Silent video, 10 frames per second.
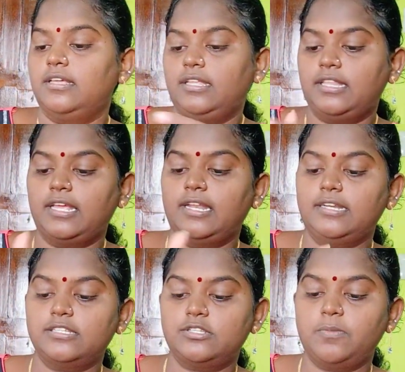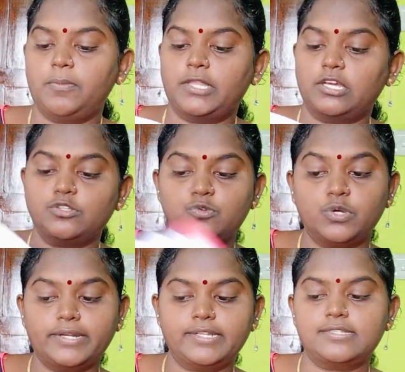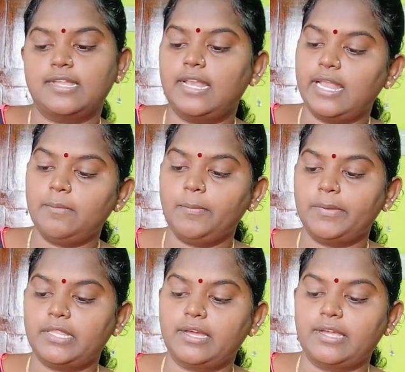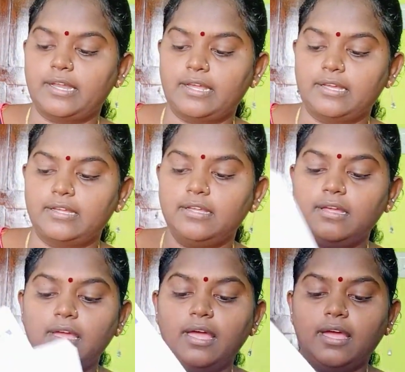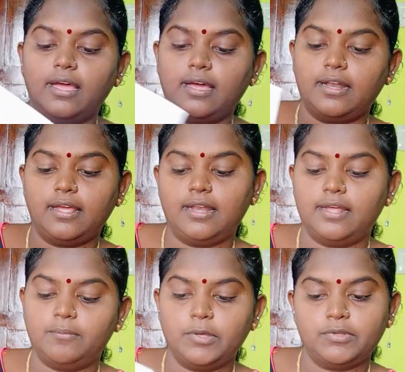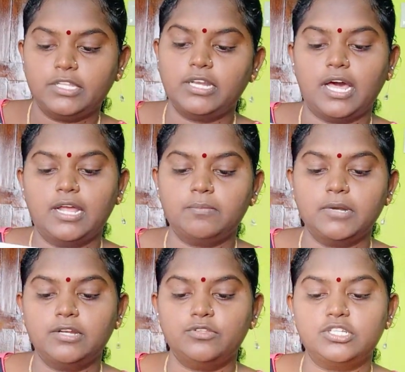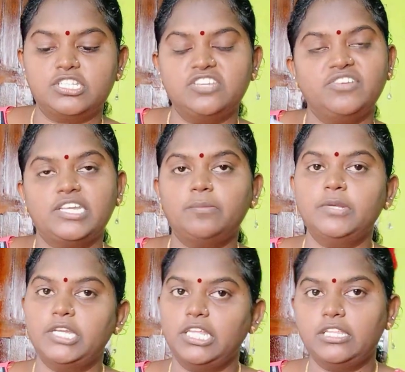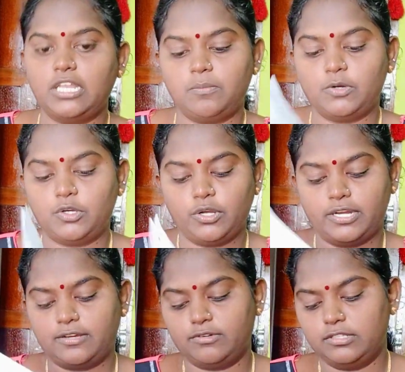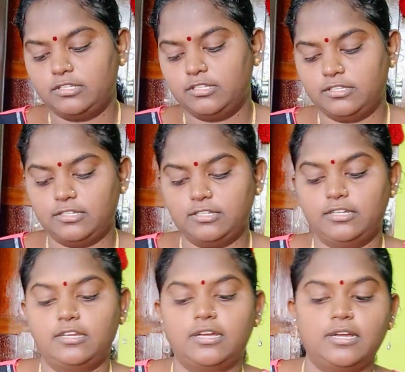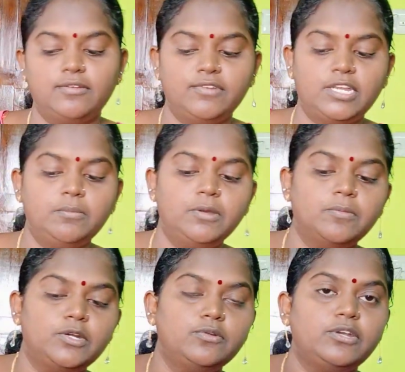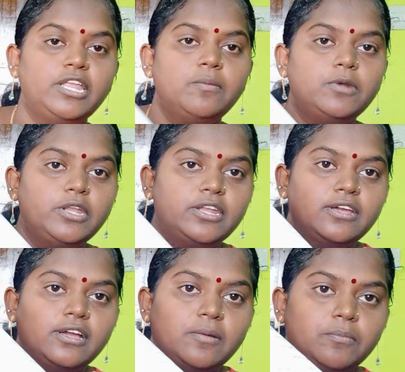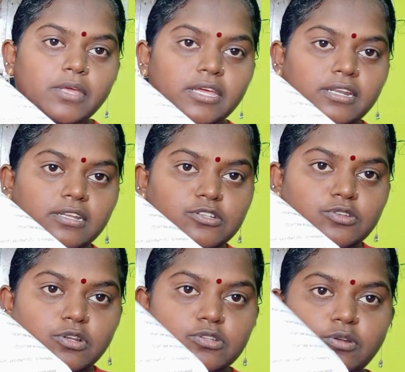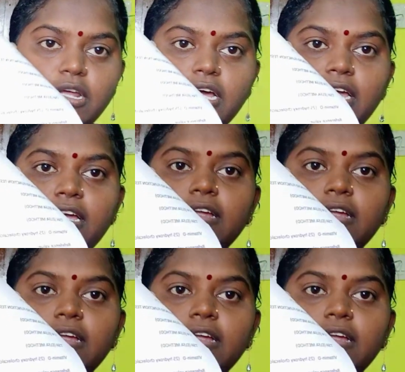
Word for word: இந்த எல்லா டெஸ்ட்டுமே பார்த்தாங்க சுகர் டெஸ்ட் எல்லாமே பார்த்தாங்க எனக்கு ஆனால் எல்லாமே வந்து நார்மல்னு வந்துருச்சு விட்டமின் டி த்ரீ மட்டும் எனக்கு வந்து விட்டமின் மட்டும் டி மட்டும் எனக்கு கம்மியாக இருக்குதுன்னு சொல்லி சொன்னாங்க